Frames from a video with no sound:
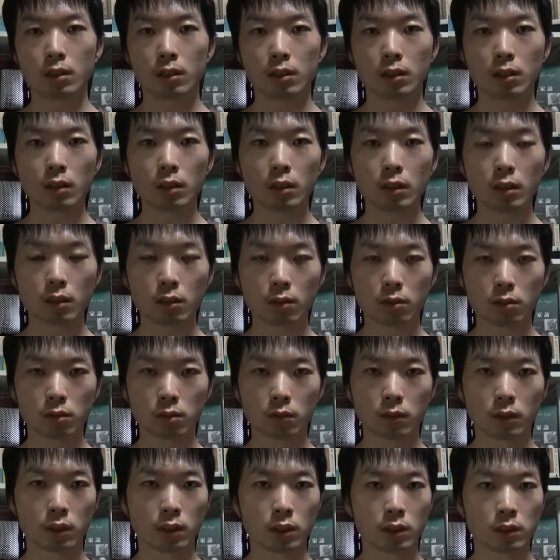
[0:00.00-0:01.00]
だからこ
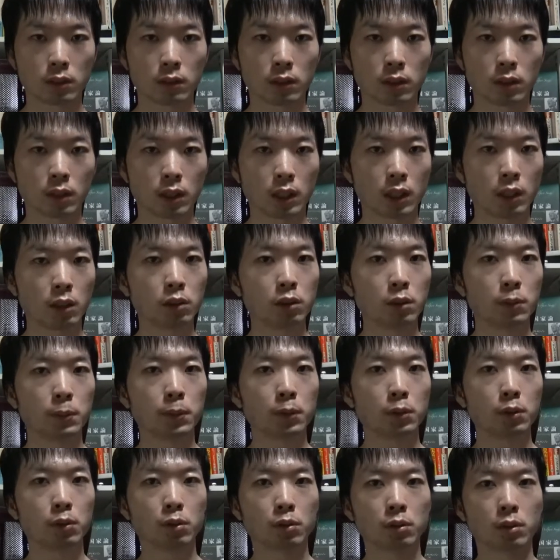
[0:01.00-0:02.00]
そ私は
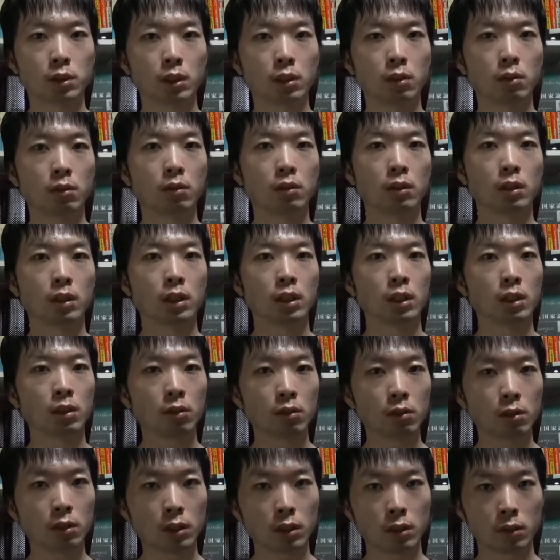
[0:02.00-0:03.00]
アウトプットした方がいい
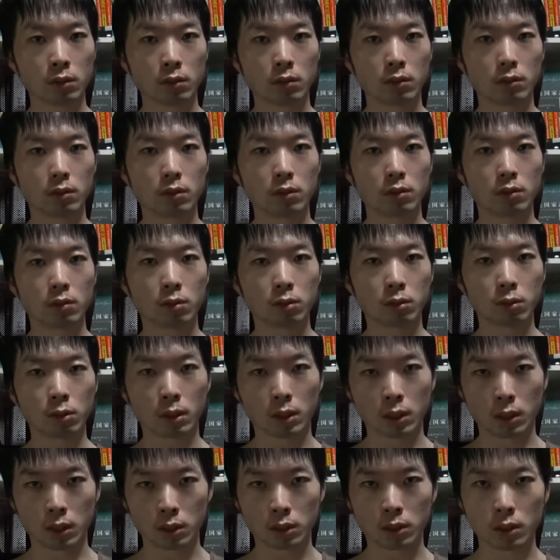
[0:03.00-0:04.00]
よっていうことを
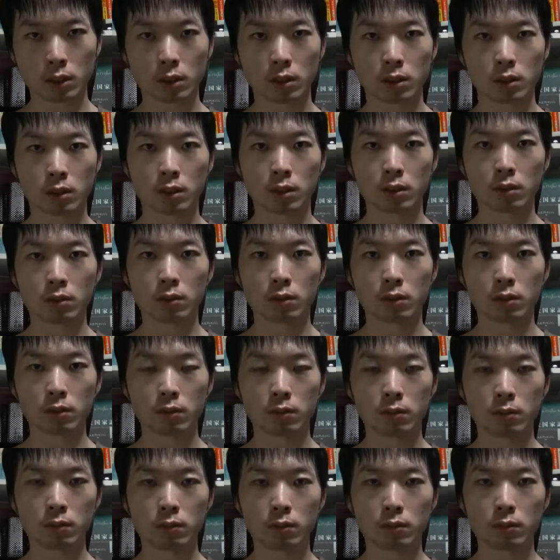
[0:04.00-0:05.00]
話したいんですけど
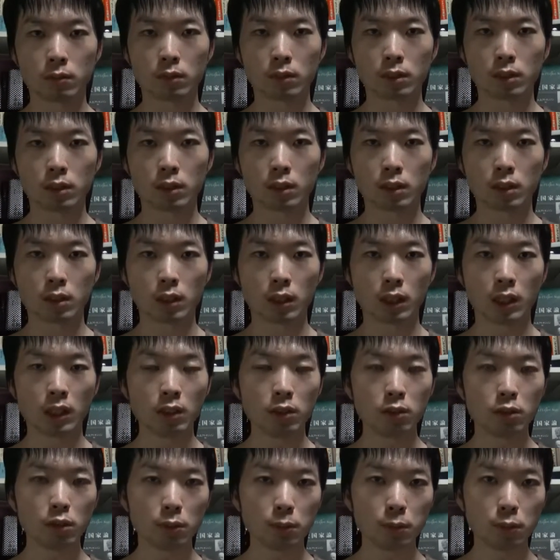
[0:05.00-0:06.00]

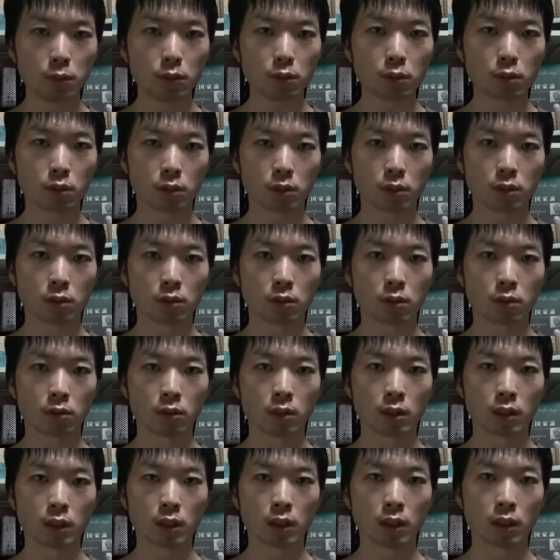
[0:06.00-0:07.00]
アウトプットすること
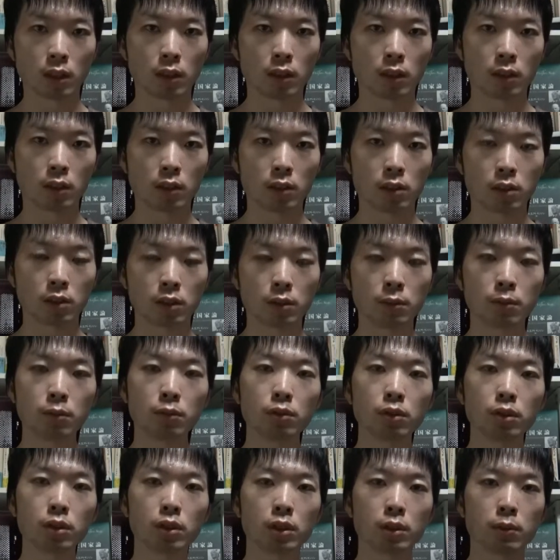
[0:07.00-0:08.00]
で自
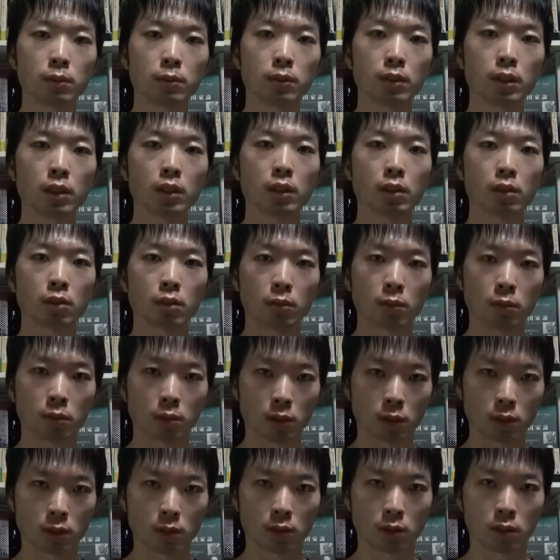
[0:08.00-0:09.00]
分自身見えてくるも
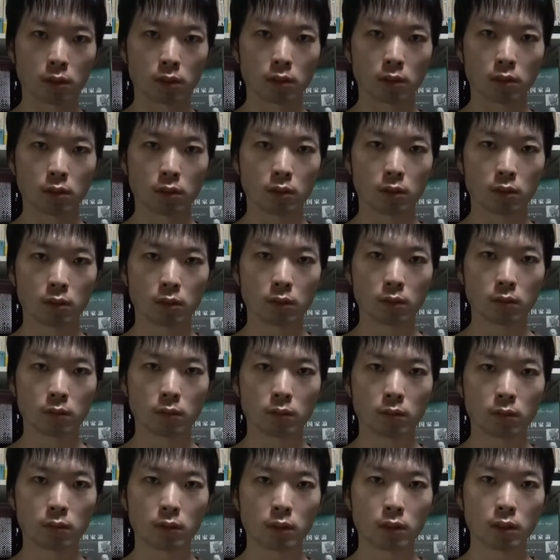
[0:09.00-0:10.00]
のがあるんですよ
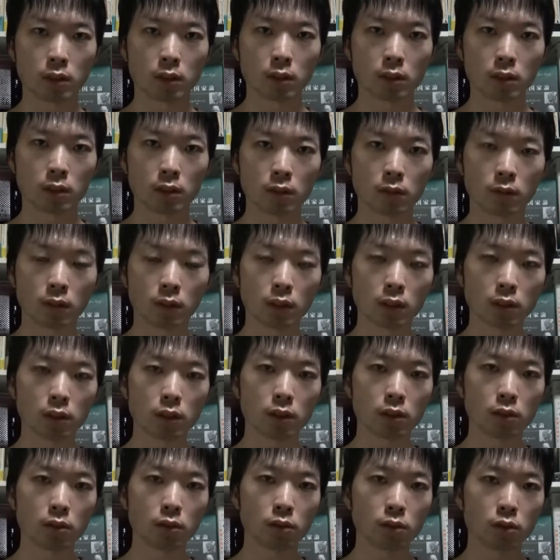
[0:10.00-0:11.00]
私
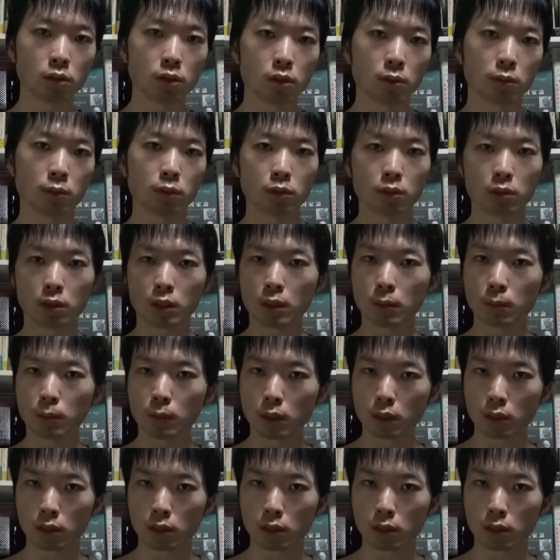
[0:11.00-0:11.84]
は YouTube4 年目